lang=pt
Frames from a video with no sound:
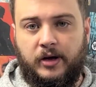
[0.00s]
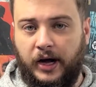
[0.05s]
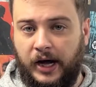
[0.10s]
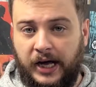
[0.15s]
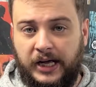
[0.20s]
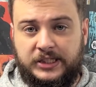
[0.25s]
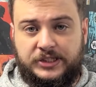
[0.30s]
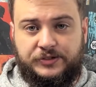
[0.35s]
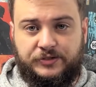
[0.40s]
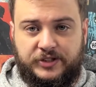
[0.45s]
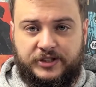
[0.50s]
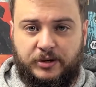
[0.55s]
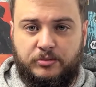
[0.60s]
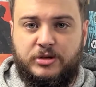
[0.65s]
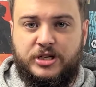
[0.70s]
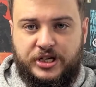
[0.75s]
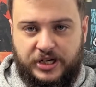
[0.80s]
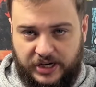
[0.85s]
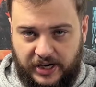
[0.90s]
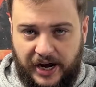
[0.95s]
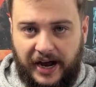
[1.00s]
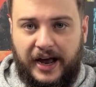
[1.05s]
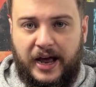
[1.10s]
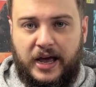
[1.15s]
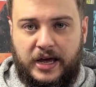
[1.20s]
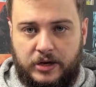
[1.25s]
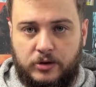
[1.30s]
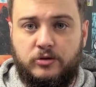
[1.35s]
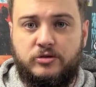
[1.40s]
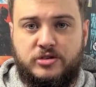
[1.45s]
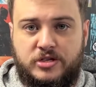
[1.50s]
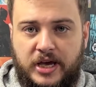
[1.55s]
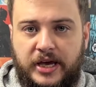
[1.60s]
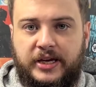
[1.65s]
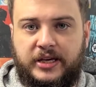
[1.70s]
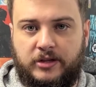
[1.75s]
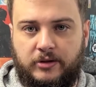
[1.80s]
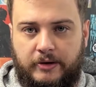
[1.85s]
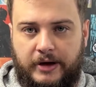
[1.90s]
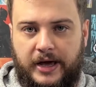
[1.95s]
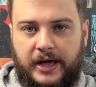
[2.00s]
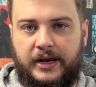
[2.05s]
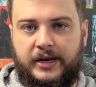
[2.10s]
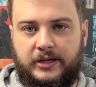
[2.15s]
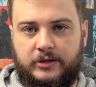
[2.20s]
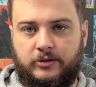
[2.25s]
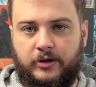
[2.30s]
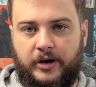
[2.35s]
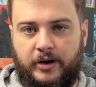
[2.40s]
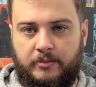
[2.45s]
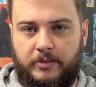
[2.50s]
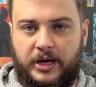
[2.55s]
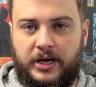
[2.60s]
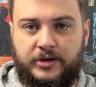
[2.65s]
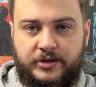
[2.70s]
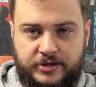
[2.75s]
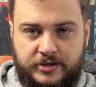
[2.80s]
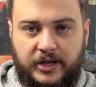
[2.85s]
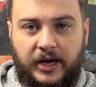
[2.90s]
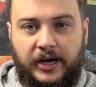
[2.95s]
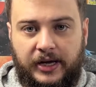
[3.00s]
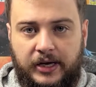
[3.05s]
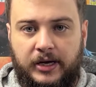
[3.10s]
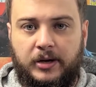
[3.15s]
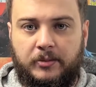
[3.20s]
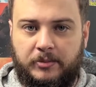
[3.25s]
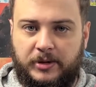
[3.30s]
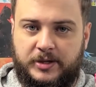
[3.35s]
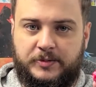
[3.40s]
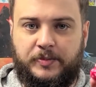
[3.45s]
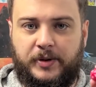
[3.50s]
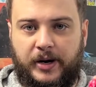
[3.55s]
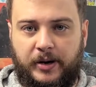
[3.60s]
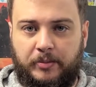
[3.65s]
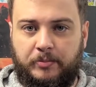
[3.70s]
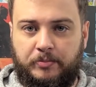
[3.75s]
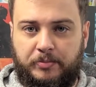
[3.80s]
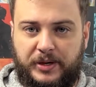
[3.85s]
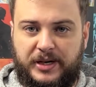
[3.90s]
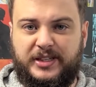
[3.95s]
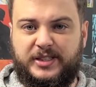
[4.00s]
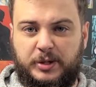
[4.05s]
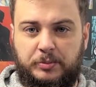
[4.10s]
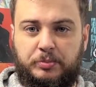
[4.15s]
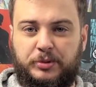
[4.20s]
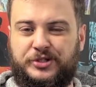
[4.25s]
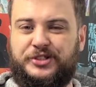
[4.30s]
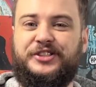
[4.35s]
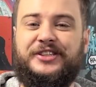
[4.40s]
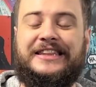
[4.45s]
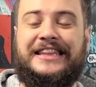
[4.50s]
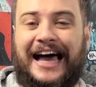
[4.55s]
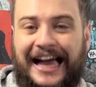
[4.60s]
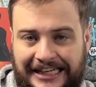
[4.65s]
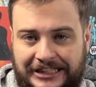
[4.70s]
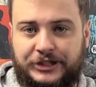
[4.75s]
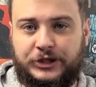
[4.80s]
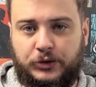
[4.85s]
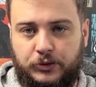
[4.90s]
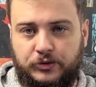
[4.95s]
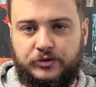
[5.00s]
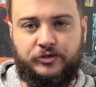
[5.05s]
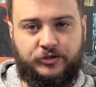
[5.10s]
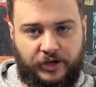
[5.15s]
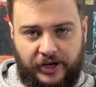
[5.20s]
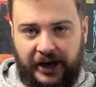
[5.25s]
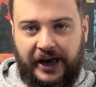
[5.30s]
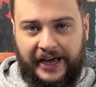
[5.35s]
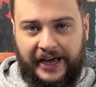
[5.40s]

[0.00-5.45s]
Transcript: Antes de você me xingar, eu sei que não é aleatoriamente, tá? Mas para princípios didáticos é